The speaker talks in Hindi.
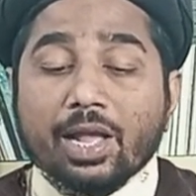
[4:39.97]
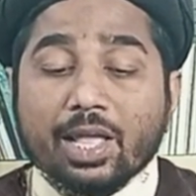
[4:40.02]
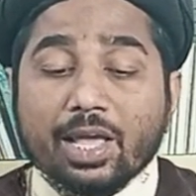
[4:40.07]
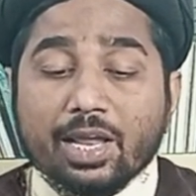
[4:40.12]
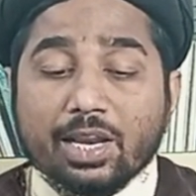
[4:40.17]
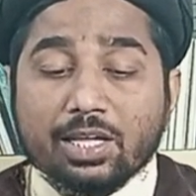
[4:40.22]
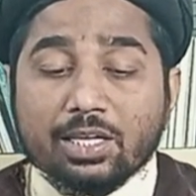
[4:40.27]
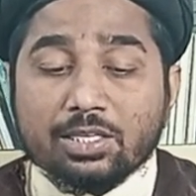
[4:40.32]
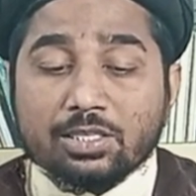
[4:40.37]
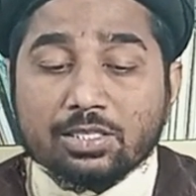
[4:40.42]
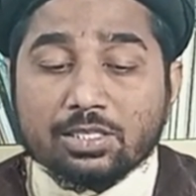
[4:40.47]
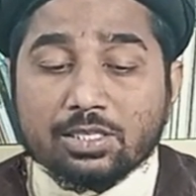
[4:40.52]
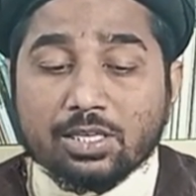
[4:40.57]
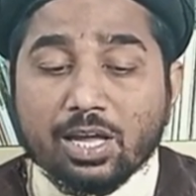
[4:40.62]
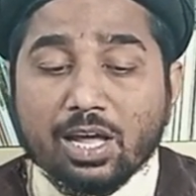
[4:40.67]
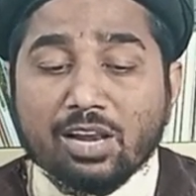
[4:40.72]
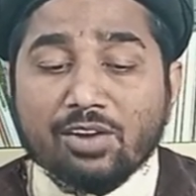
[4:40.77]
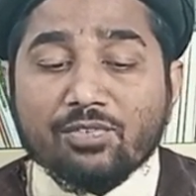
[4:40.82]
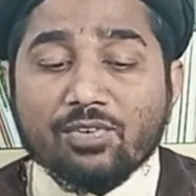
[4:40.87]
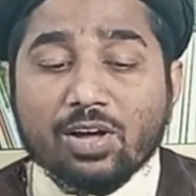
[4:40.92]
अगर
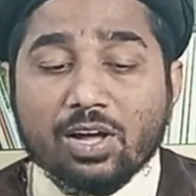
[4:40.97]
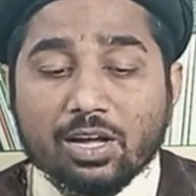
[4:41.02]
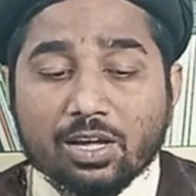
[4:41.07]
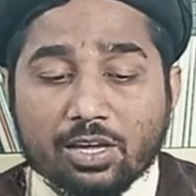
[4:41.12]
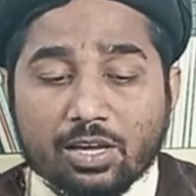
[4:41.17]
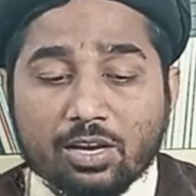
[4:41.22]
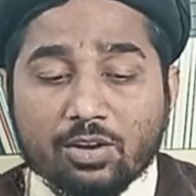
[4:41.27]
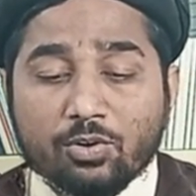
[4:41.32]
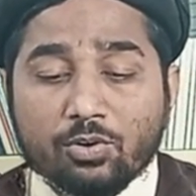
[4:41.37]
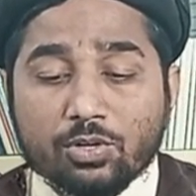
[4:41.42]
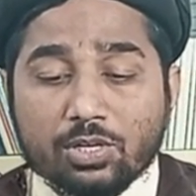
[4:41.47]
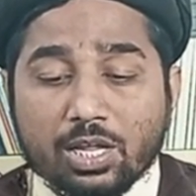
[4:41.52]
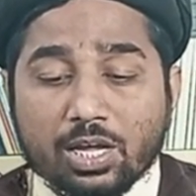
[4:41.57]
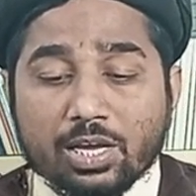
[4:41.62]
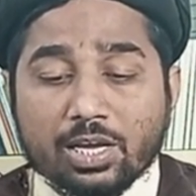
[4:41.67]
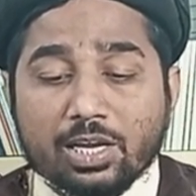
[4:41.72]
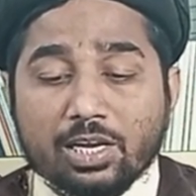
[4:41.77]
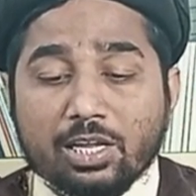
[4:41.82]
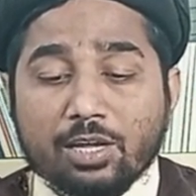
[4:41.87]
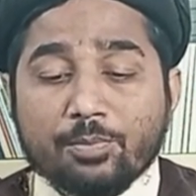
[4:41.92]
इंसान वाक़ खुदा
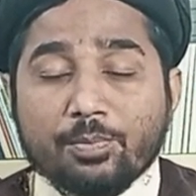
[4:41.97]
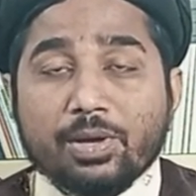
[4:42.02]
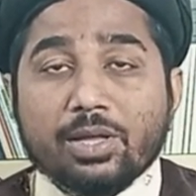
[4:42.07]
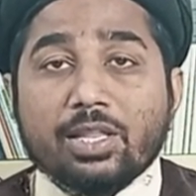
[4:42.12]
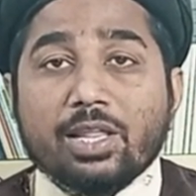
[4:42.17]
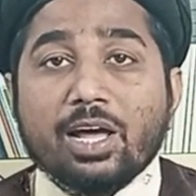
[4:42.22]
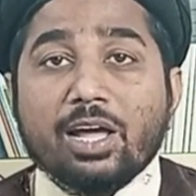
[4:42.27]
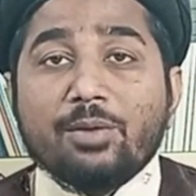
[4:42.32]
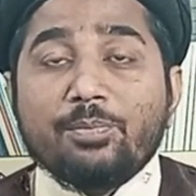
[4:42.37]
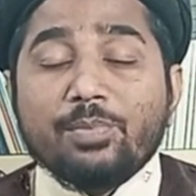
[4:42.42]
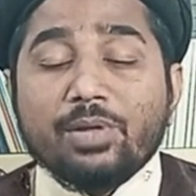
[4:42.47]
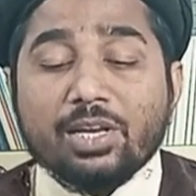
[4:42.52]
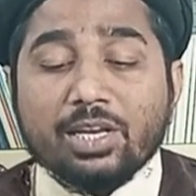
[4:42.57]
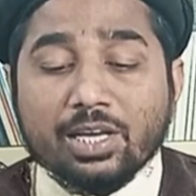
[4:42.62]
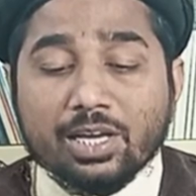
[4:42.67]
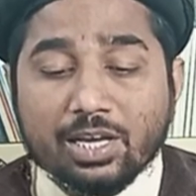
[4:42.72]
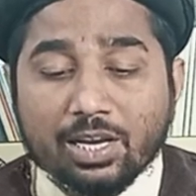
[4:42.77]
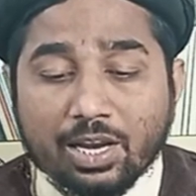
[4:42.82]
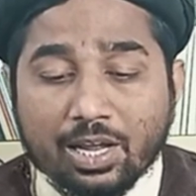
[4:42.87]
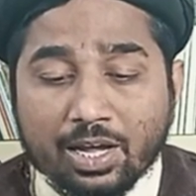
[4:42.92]
के लिए मैदान में
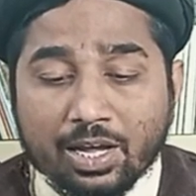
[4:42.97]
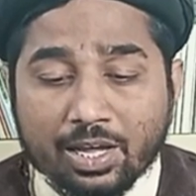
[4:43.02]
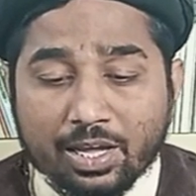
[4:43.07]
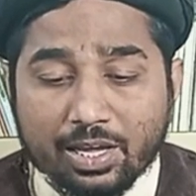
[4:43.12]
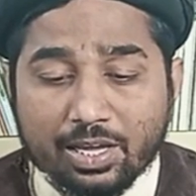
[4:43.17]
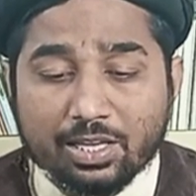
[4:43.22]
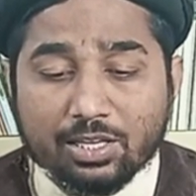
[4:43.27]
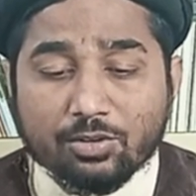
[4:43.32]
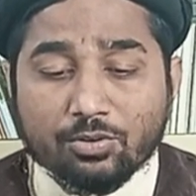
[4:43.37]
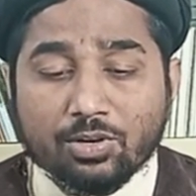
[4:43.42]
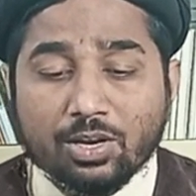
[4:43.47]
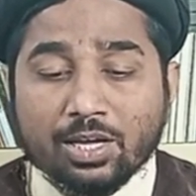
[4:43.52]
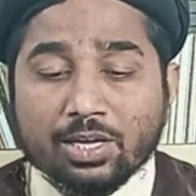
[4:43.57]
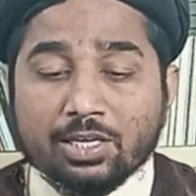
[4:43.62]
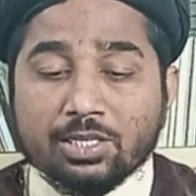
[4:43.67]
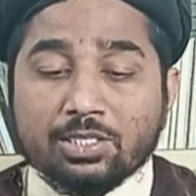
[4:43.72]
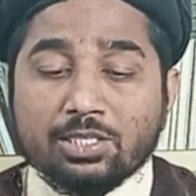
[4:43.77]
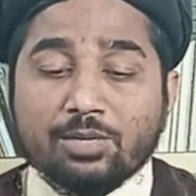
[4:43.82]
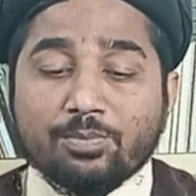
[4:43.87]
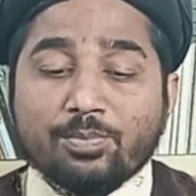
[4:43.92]
निकला है तो ना
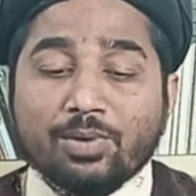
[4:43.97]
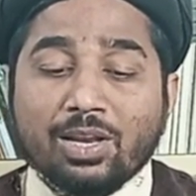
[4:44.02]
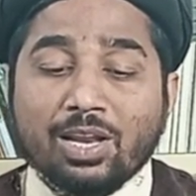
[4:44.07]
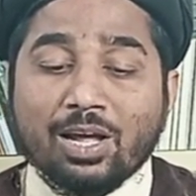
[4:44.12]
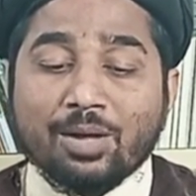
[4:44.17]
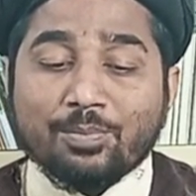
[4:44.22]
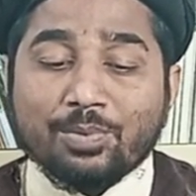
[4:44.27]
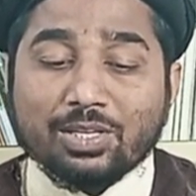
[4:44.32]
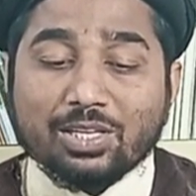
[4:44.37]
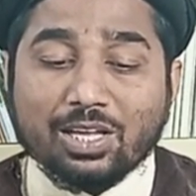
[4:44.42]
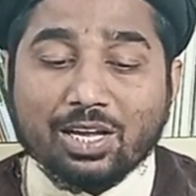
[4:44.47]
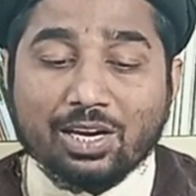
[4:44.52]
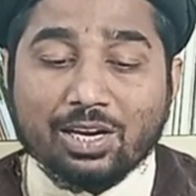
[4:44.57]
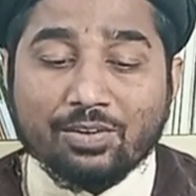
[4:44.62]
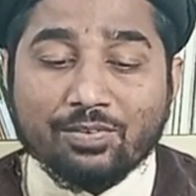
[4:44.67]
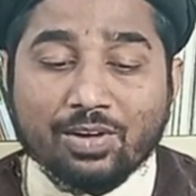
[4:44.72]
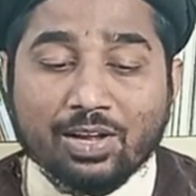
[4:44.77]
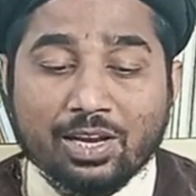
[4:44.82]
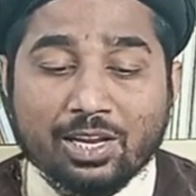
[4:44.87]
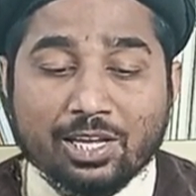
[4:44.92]
किसी मलामत
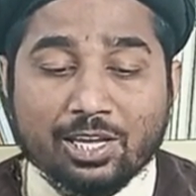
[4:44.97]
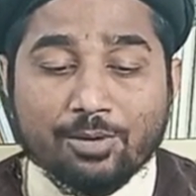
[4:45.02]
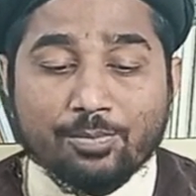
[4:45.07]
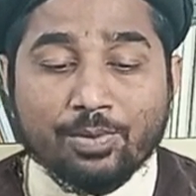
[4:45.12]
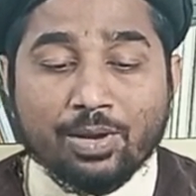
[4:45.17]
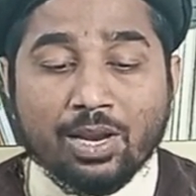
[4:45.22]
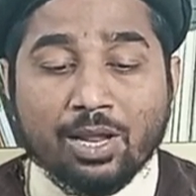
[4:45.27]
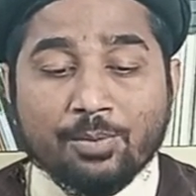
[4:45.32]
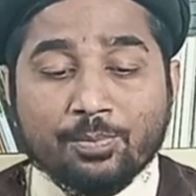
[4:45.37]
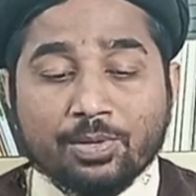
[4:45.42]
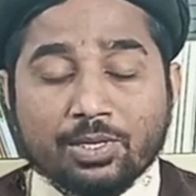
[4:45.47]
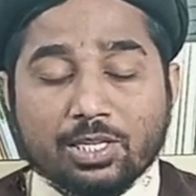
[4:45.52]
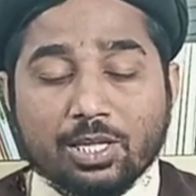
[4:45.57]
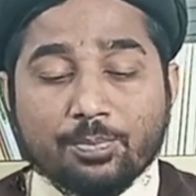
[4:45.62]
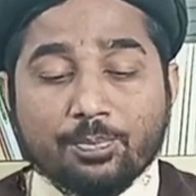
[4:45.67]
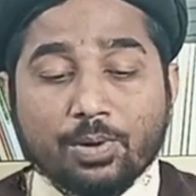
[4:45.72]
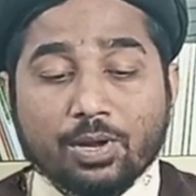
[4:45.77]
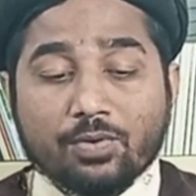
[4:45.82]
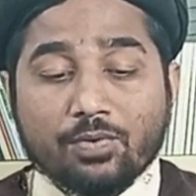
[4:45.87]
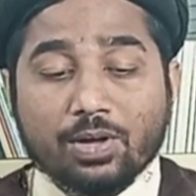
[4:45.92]
करने वाले की मलामत की
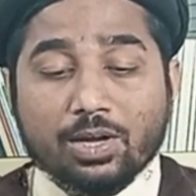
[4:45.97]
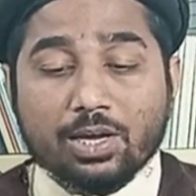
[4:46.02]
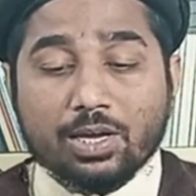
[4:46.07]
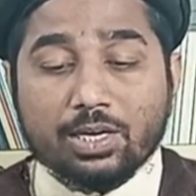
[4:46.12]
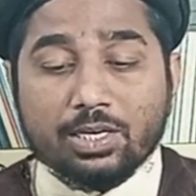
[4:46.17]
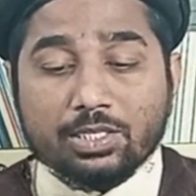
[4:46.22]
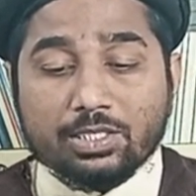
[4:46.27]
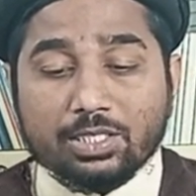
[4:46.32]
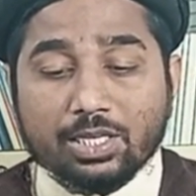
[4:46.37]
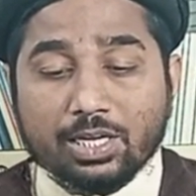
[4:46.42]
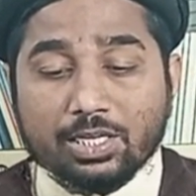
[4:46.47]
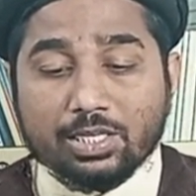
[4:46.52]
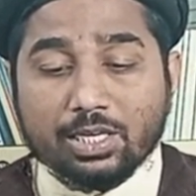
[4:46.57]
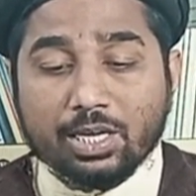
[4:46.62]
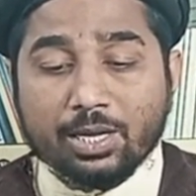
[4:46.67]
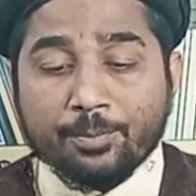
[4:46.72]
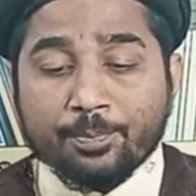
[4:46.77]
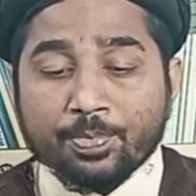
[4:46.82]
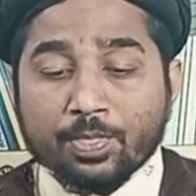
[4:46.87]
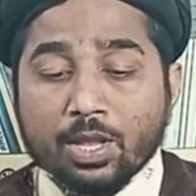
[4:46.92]
परवाह करनी
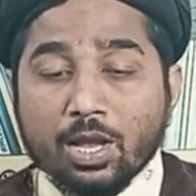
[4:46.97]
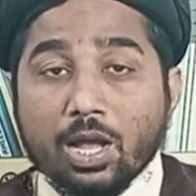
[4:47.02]
चाहिए